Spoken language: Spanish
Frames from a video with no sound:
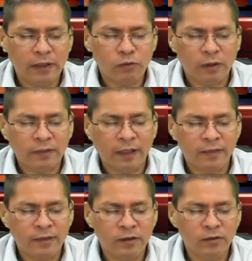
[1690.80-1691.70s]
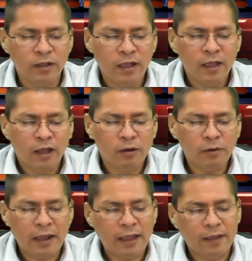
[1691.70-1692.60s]
de su ascensión, como
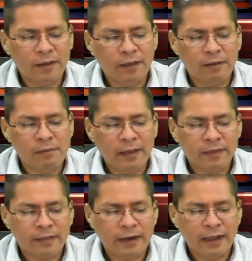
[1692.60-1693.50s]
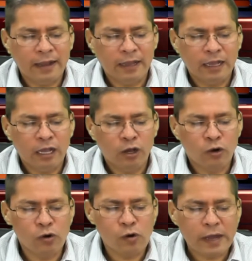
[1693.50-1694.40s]
la maestra
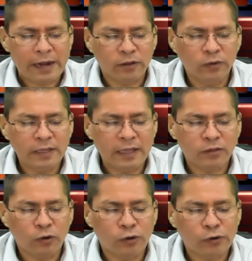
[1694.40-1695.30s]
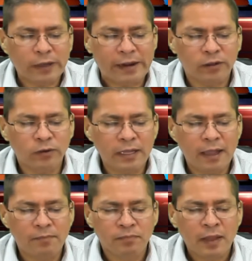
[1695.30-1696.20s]
Coco Cardona, Socorro
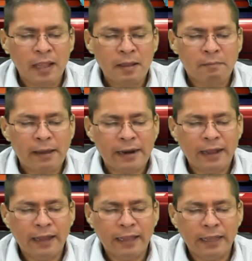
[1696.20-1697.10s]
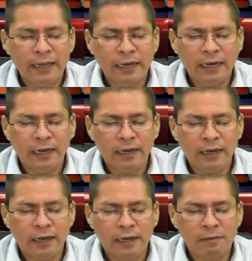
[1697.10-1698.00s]
Cardona, para
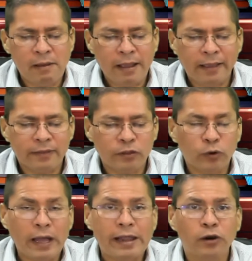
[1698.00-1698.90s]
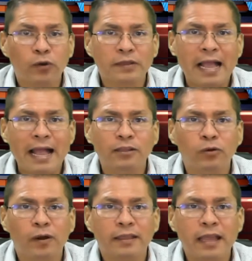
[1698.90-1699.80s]
el maestro Carlos
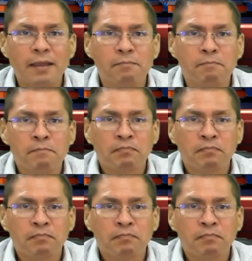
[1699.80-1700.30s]
Cano allá en